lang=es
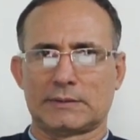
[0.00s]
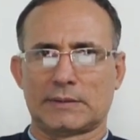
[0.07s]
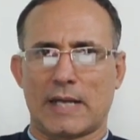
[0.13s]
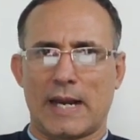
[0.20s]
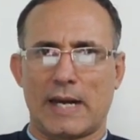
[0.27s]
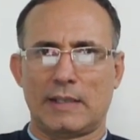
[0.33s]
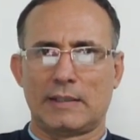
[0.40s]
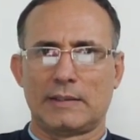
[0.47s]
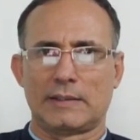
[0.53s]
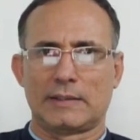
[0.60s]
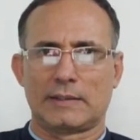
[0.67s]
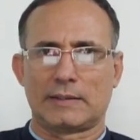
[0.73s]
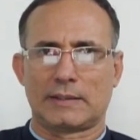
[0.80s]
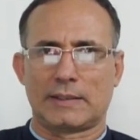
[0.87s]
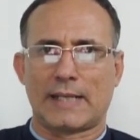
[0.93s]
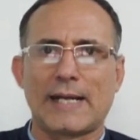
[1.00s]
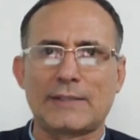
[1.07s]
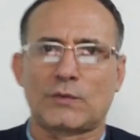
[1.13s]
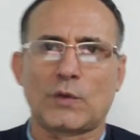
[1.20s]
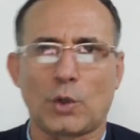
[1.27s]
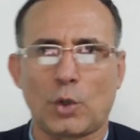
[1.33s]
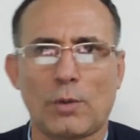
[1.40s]
al
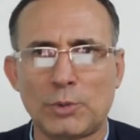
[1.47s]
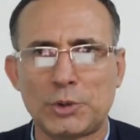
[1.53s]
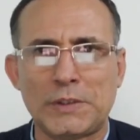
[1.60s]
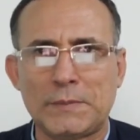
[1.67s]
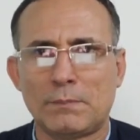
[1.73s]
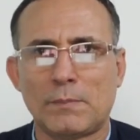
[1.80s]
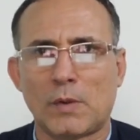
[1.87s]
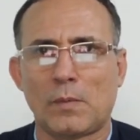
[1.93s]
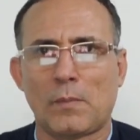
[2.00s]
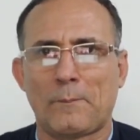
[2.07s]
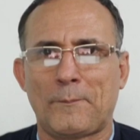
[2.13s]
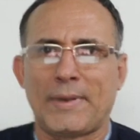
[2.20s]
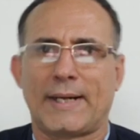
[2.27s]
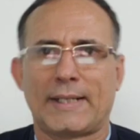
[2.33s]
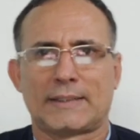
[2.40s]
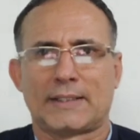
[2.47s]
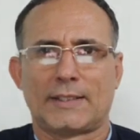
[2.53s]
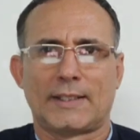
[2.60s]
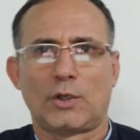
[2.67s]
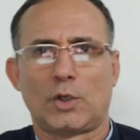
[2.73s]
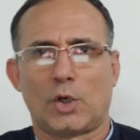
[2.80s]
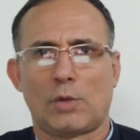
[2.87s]
catro comunismo para
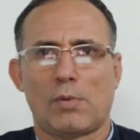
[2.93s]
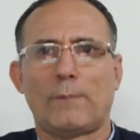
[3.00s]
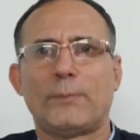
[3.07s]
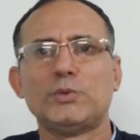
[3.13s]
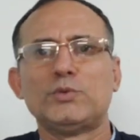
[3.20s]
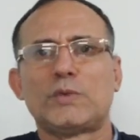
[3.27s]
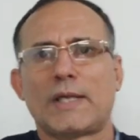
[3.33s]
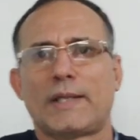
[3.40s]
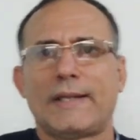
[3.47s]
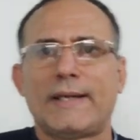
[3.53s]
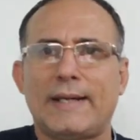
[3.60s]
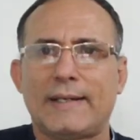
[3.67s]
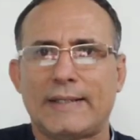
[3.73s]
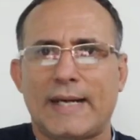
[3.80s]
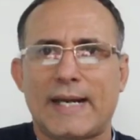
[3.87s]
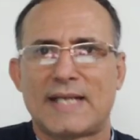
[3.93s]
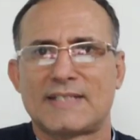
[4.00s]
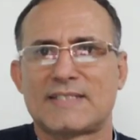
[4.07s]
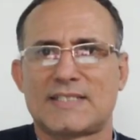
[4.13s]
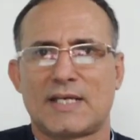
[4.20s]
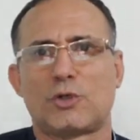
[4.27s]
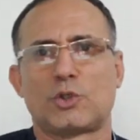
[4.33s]
tenerlo como punta de,
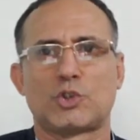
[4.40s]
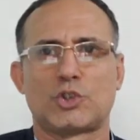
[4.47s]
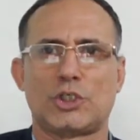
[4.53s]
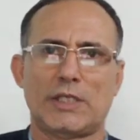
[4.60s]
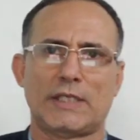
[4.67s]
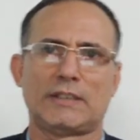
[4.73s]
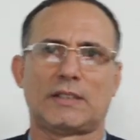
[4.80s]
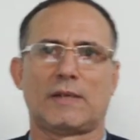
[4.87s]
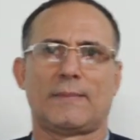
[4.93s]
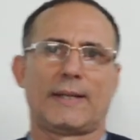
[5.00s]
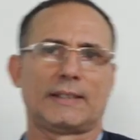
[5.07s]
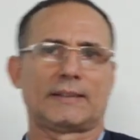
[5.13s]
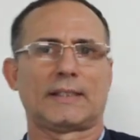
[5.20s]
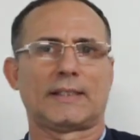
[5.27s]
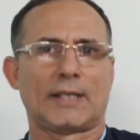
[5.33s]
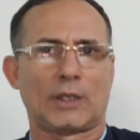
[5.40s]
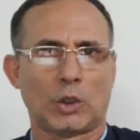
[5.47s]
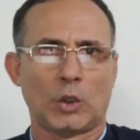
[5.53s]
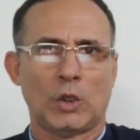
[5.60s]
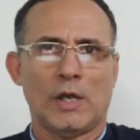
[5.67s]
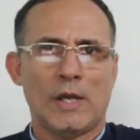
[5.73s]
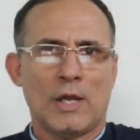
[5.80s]
lanza en Occidente, para
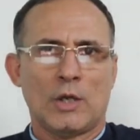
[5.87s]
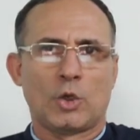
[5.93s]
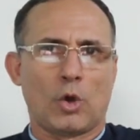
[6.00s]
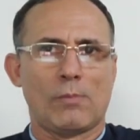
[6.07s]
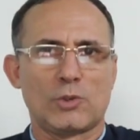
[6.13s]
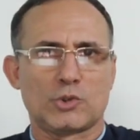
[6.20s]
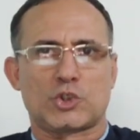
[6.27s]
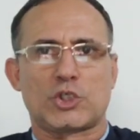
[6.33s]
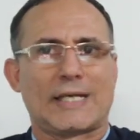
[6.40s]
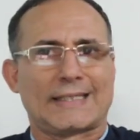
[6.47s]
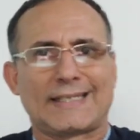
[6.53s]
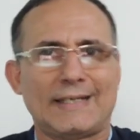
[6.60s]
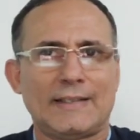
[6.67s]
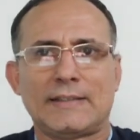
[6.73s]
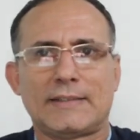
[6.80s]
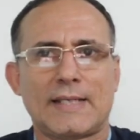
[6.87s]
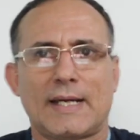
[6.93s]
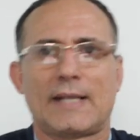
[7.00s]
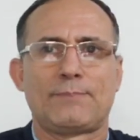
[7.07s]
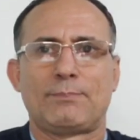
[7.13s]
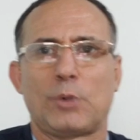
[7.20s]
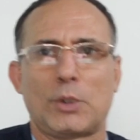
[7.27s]
tenerlo como satélite a
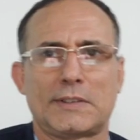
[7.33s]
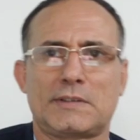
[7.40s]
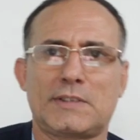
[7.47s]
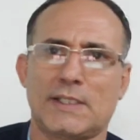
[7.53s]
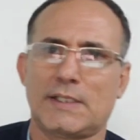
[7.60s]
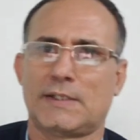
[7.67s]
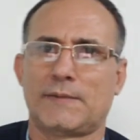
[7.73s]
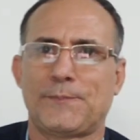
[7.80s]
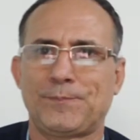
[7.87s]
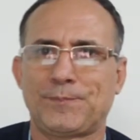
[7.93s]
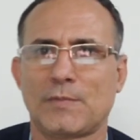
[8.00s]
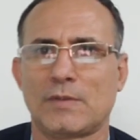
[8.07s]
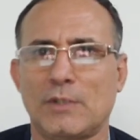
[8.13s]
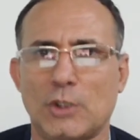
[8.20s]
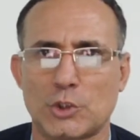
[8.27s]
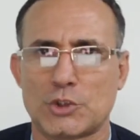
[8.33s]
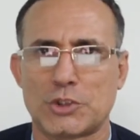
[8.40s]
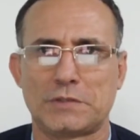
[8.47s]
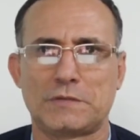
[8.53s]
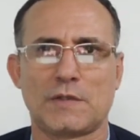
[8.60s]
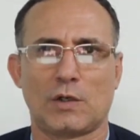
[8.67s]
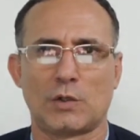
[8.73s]
las puertas de los
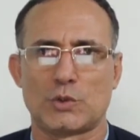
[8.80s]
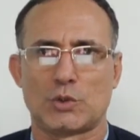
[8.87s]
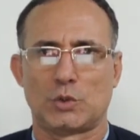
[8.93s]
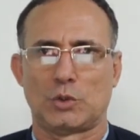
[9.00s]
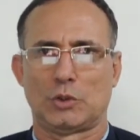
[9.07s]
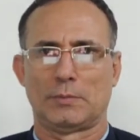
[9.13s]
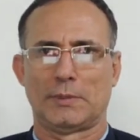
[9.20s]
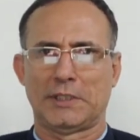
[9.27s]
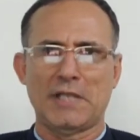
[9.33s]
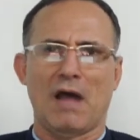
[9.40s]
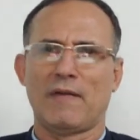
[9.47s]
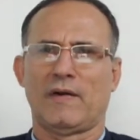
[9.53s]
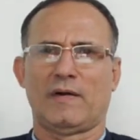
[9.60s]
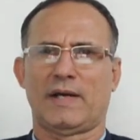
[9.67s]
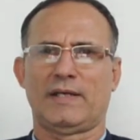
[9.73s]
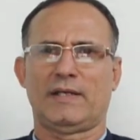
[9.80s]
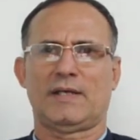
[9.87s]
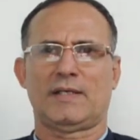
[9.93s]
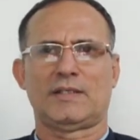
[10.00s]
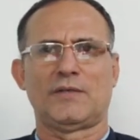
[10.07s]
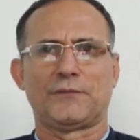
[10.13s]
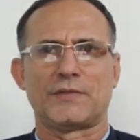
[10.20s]
Estados Unidos. Me dijo, no, no, ahí
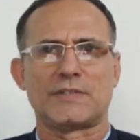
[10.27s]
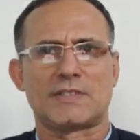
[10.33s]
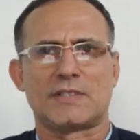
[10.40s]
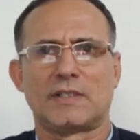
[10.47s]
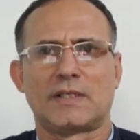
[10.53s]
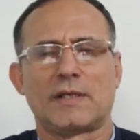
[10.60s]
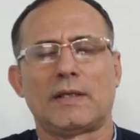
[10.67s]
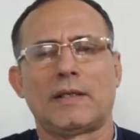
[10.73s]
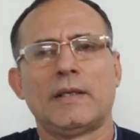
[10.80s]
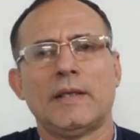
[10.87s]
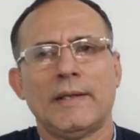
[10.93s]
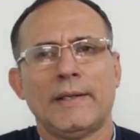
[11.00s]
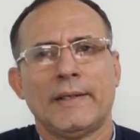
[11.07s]
es difícil que